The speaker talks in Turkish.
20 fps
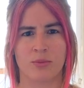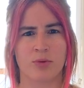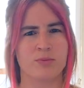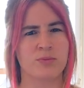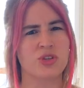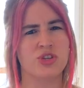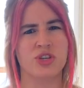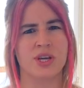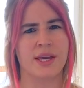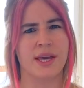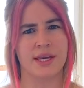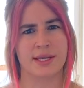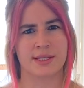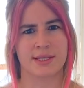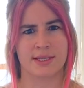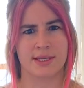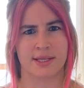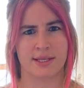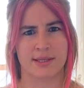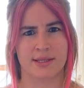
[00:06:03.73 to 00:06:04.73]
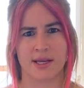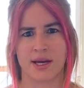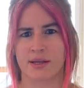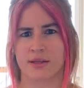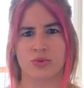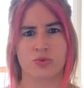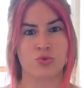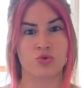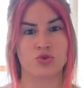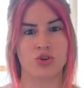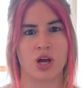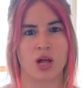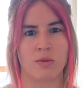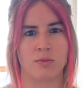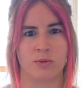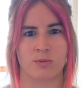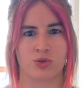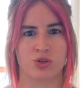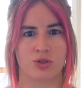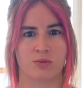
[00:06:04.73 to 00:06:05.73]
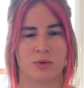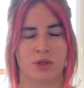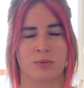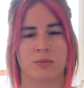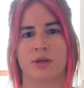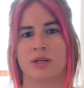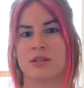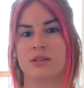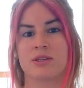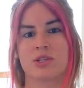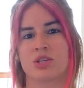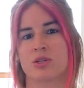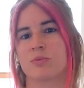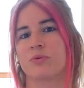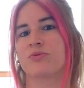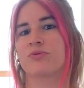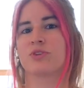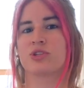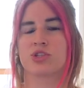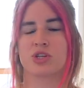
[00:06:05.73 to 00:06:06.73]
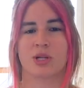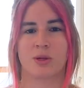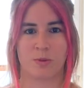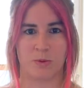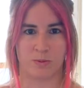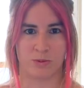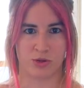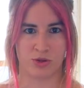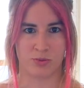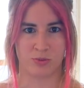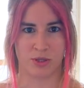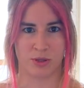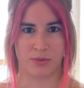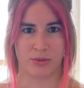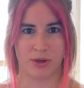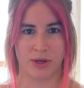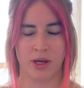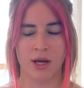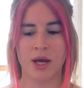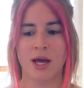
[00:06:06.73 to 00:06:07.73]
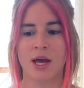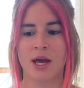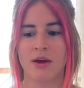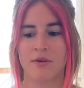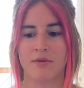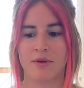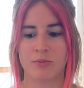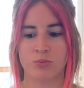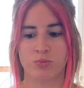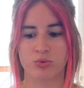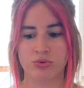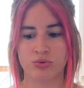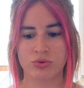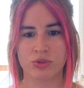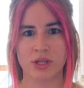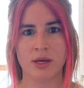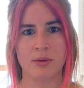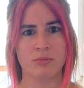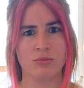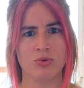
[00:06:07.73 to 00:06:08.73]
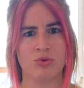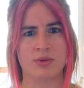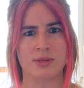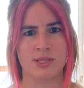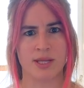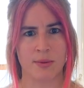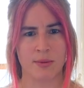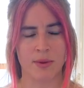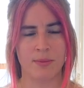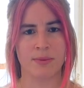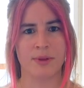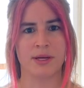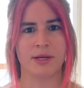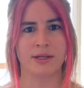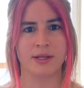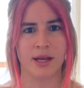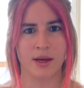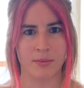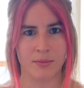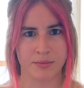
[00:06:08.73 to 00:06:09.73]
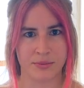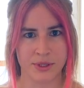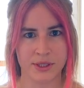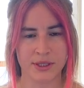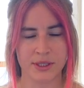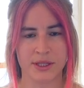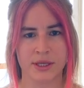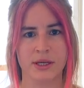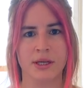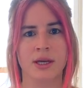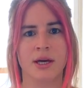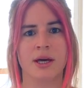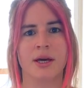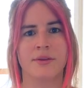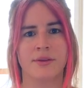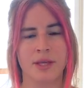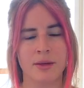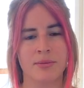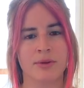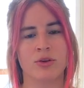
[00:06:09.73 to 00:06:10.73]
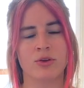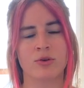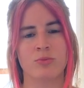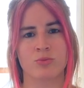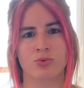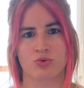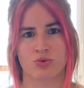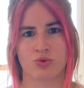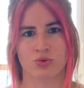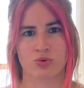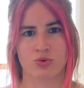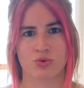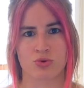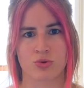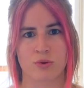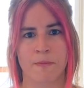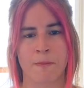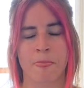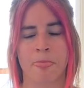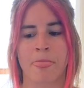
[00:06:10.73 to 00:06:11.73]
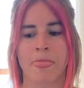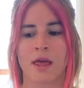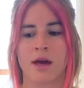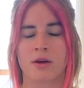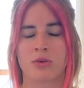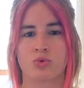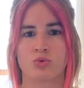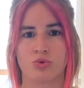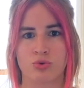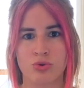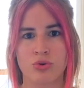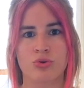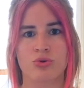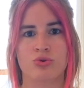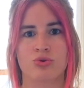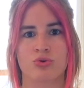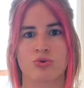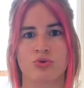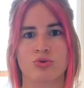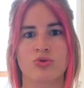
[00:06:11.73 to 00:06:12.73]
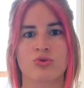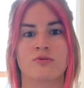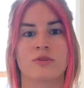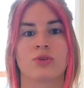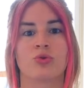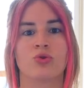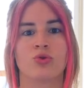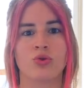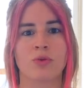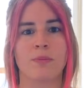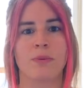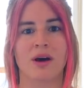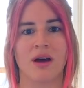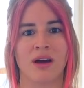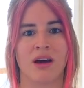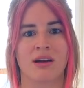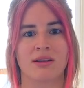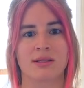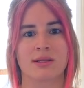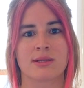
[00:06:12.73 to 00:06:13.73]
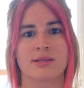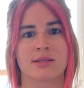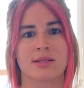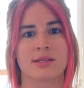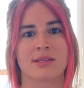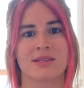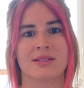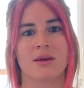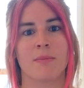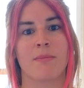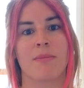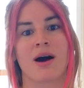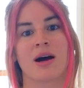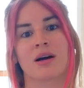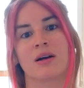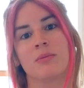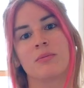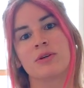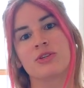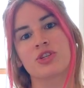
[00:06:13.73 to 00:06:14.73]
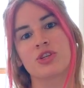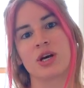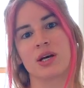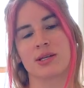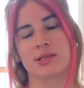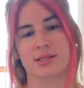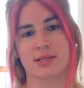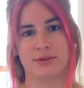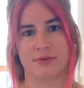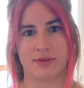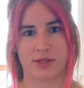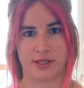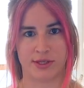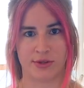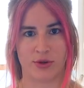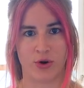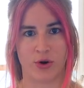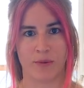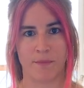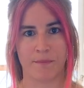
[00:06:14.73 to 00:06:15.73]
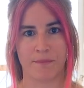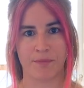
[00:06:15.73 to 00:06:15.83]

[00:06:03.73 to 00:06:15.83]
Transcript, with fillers: Böyle bir şey eksik. Sanki duş almamışım gibi ya da dişimi fırçalamamışım gibi. Ve bunun en büyük sebeplerinden biri ne biliyor musunuz? Duruyorsunuz ve dönüp hayatınıza size bakma şansı veriyor.